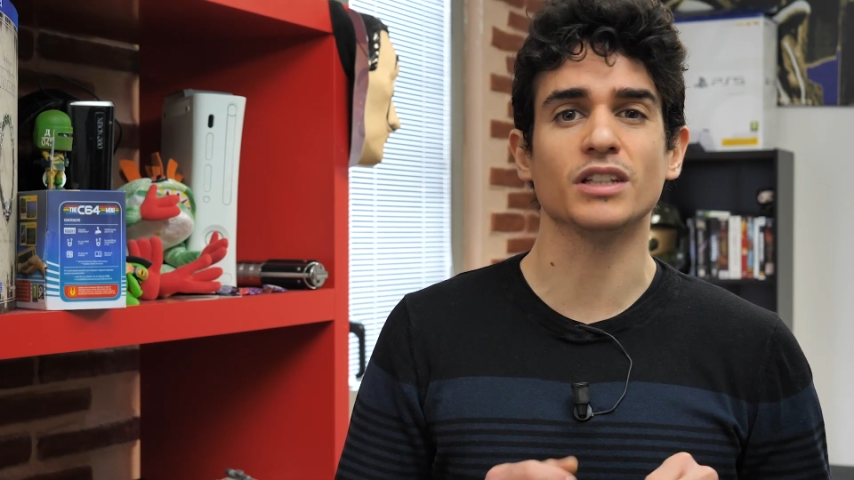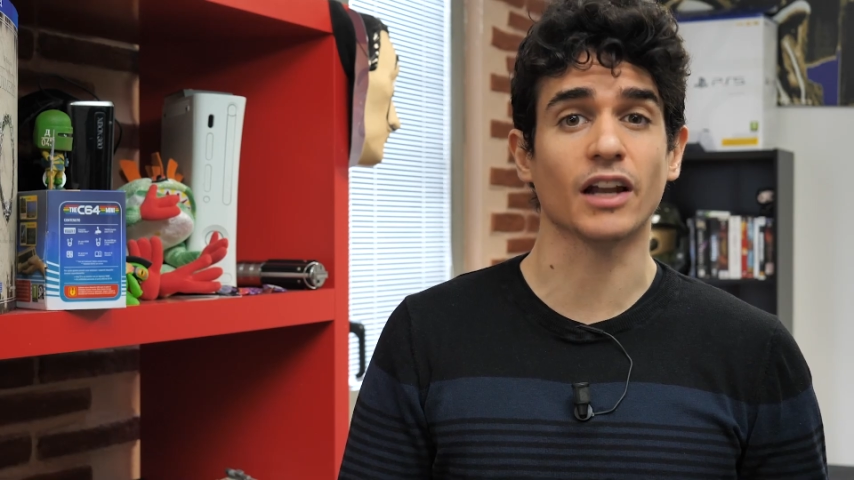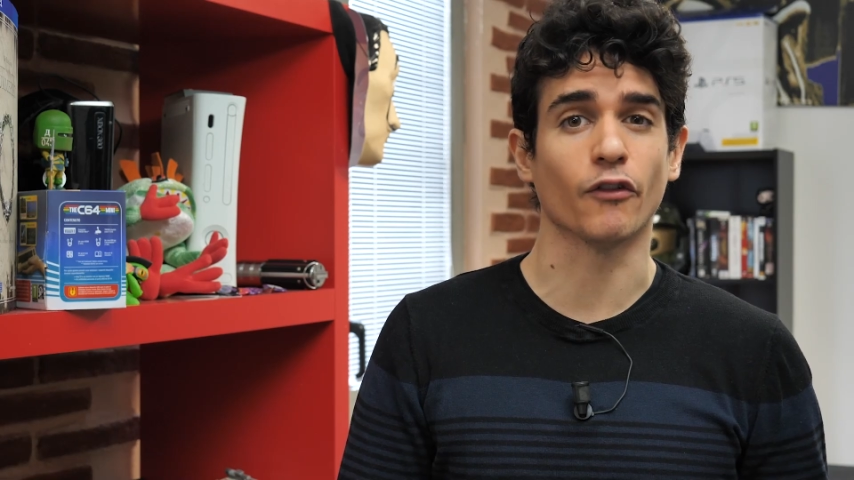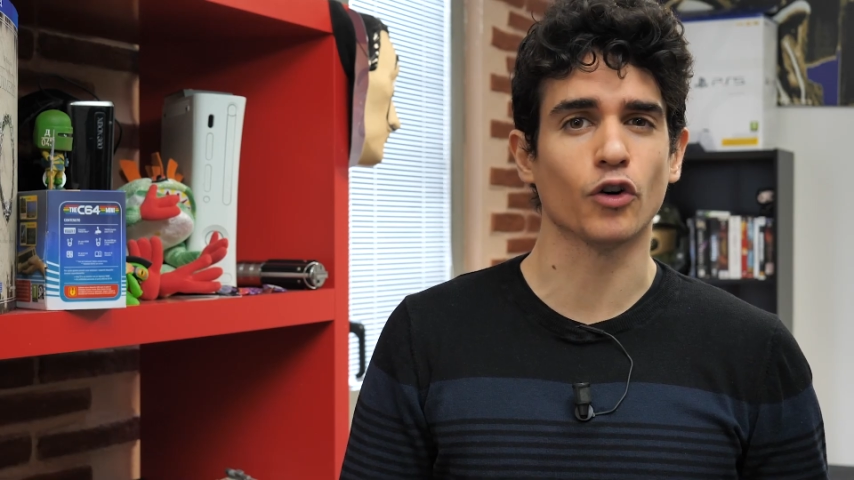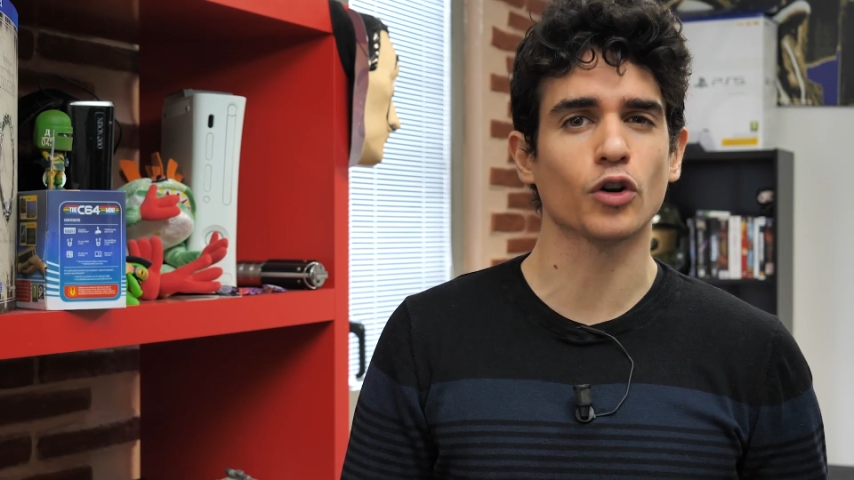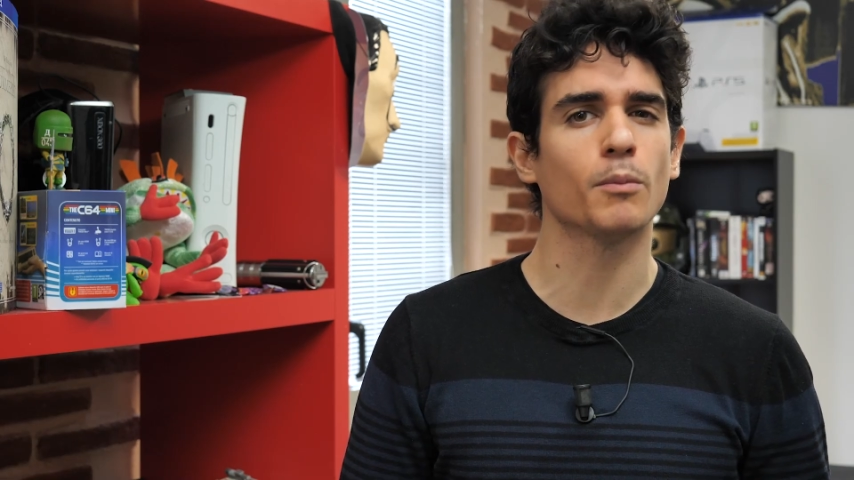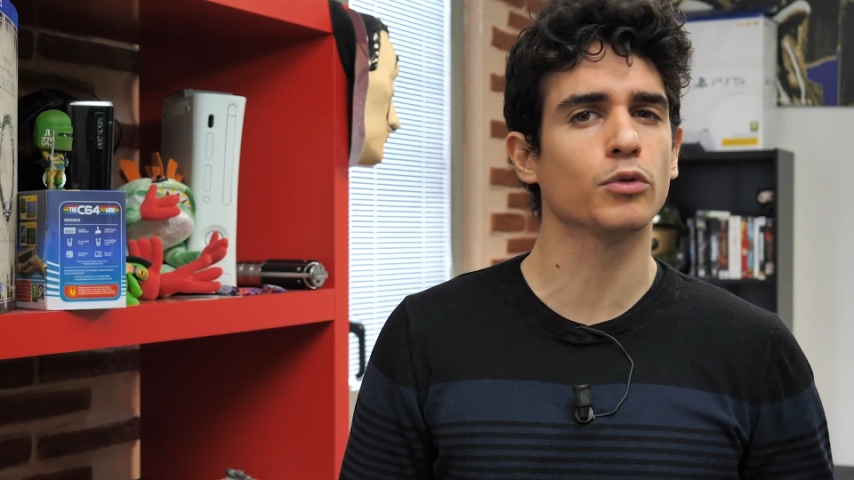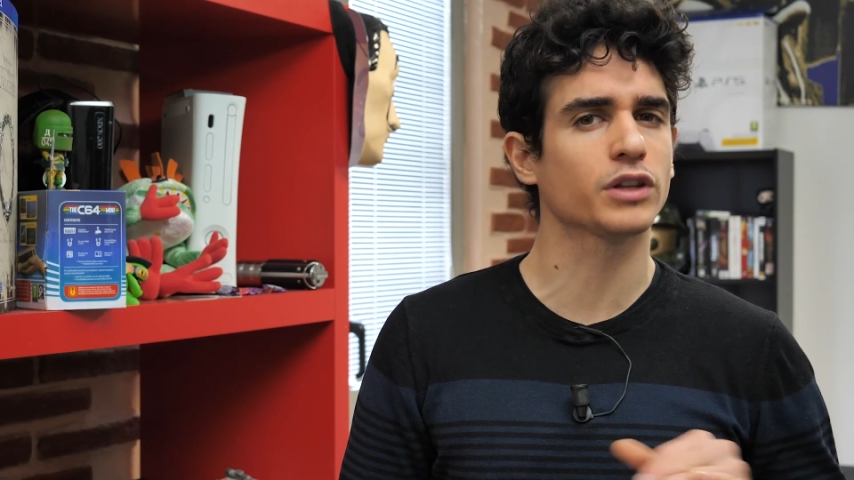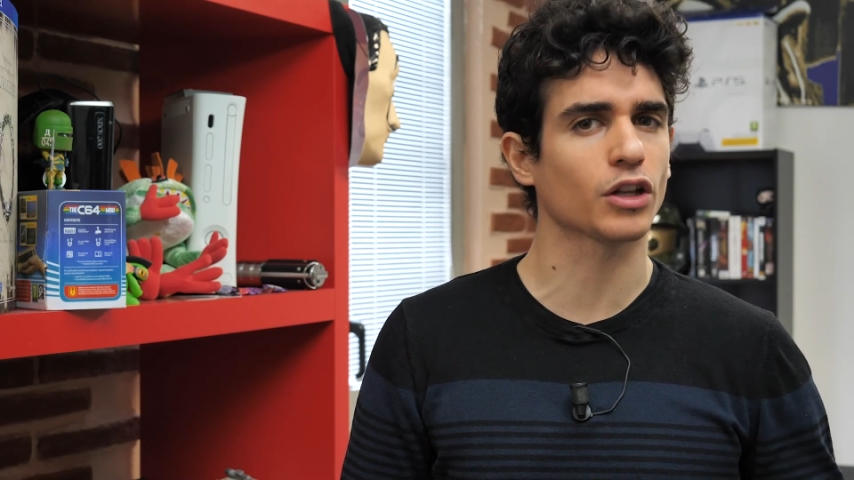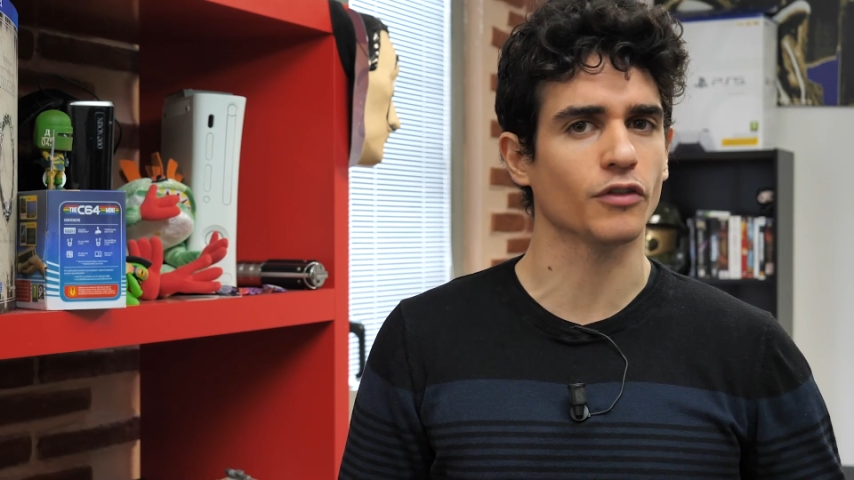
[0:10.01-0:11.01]
di lavoro
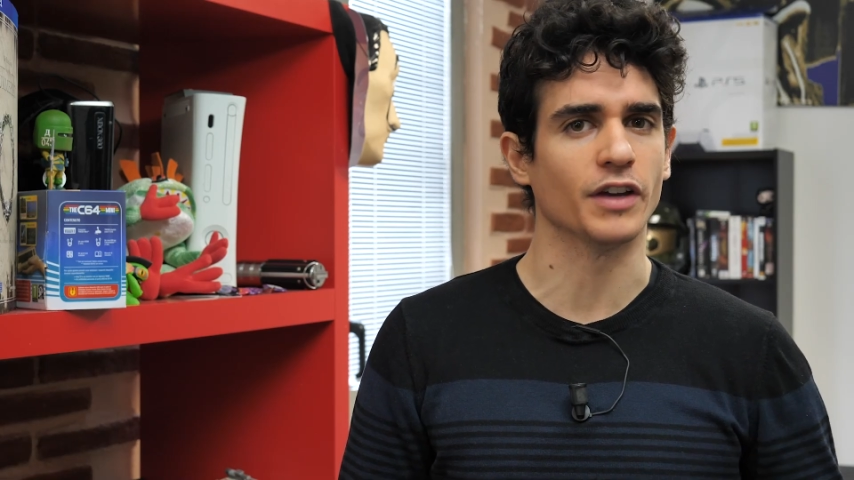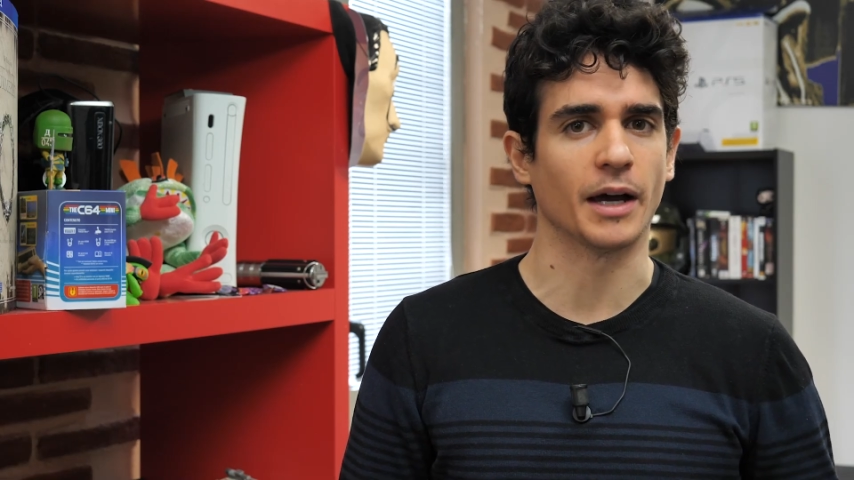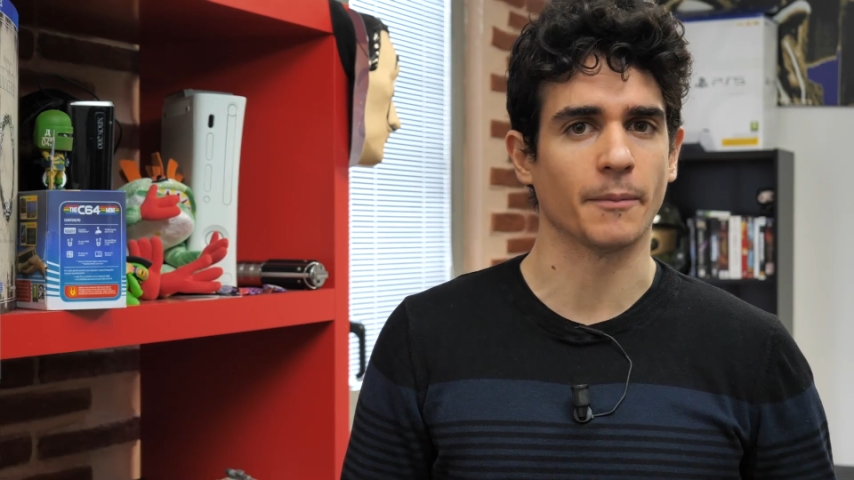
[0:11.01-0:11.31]
buttato via.